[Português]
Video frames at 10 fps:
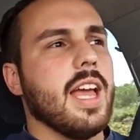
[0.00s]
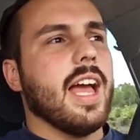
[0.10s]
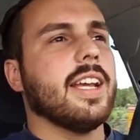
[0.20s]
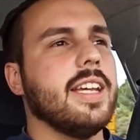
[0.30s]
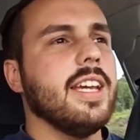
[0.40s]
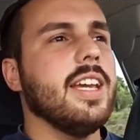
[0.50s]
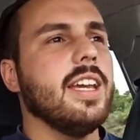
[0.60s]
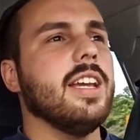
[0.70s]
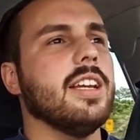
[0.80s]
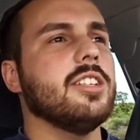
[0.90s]
é
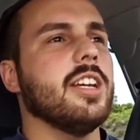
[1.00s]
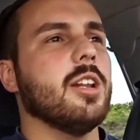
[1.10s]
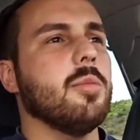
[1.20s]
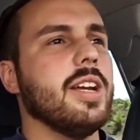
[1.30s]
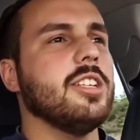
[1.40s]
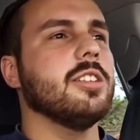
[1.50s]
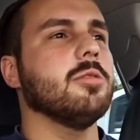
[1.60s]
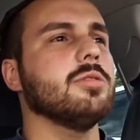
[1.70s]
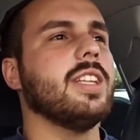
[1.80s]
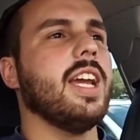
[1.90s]
que geralmente
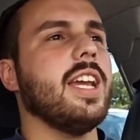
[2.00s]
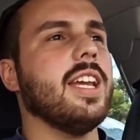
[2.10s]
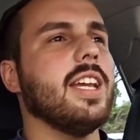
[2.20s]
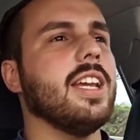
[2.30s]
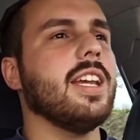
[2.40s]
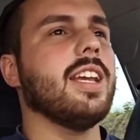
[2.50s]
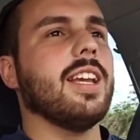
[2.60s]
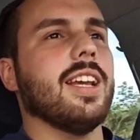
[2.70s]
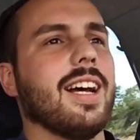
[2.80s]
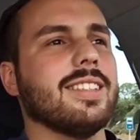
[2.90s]
não tem
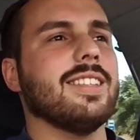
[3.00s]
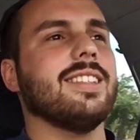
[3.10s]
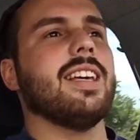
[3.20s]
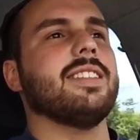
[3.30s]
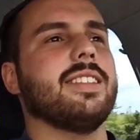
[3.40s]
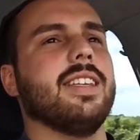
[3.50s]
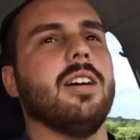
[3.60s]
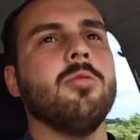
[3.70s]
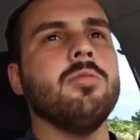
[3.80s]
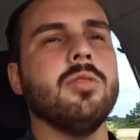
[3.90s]
a
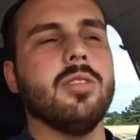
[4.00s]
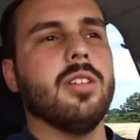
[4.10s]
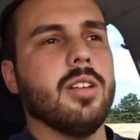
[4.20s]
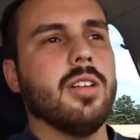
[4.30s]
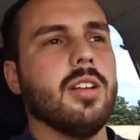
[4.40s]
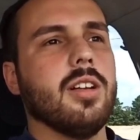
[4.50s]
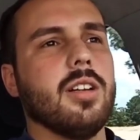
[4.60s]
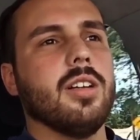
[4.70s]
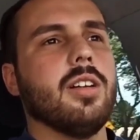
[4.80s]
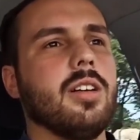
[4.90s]
sensação
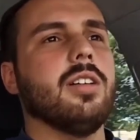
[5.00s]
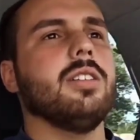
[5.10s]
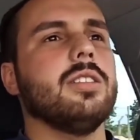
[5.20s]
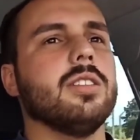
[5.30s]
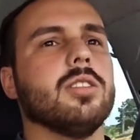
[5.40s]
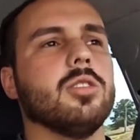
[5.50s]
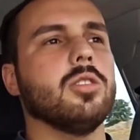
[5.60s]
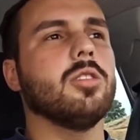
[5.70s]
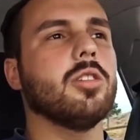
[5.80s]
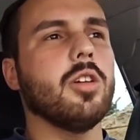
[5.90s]

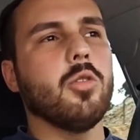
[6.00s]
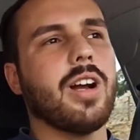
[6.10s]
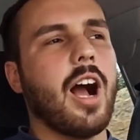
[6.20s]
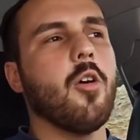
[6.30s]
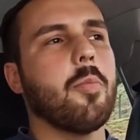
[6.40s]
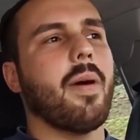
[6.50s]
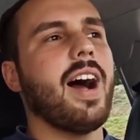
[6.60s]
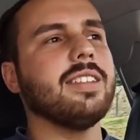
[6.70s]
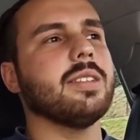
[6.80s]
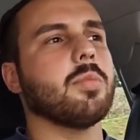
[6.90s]
do que o carro
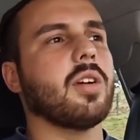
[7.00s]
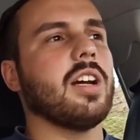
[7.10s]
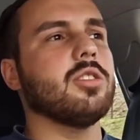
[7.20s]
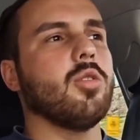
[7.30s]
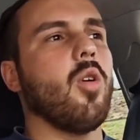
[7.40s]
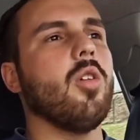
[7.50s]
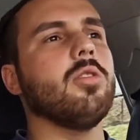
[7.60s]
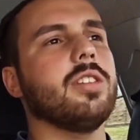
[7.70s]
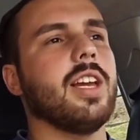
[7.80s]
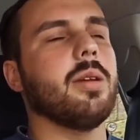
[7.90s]
passa por causa do
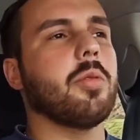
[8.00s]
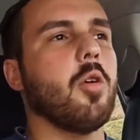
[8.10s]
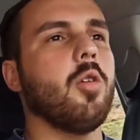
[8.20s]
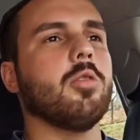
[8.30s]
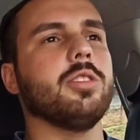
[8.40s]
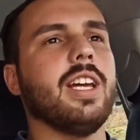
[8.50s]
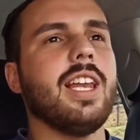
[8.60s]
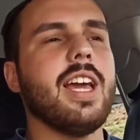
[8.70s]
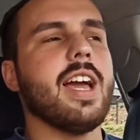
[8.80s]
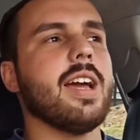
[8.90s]
ronco dele, porque o ronco
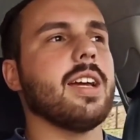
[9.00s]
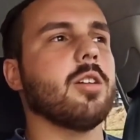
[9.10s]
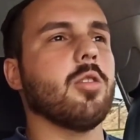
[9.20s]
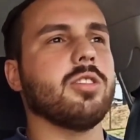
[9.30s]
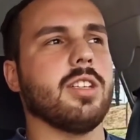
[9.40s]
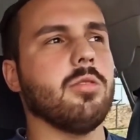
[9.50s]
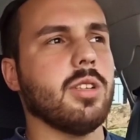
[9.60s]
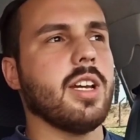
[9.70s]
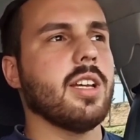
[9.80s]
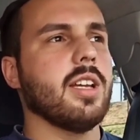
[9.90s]
dele é, é grossão,
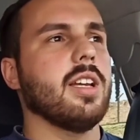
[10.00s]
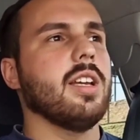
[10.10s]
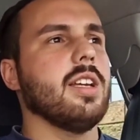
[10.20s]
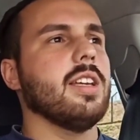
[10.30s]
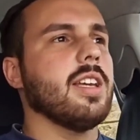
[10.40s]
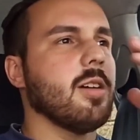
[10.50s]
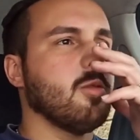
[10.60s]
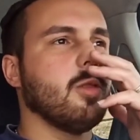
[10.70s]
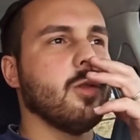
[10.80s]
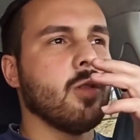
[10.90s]
né? É
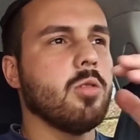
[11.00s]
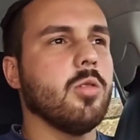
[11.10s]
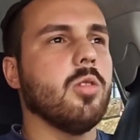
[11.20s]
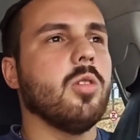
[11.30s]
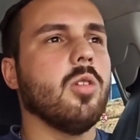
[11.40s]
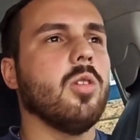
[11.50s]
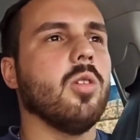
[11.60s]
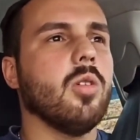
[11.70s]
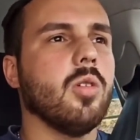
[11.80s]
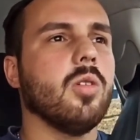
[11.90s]
um
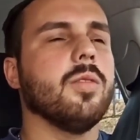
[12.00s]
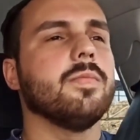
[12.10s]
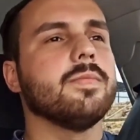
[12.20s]
ronco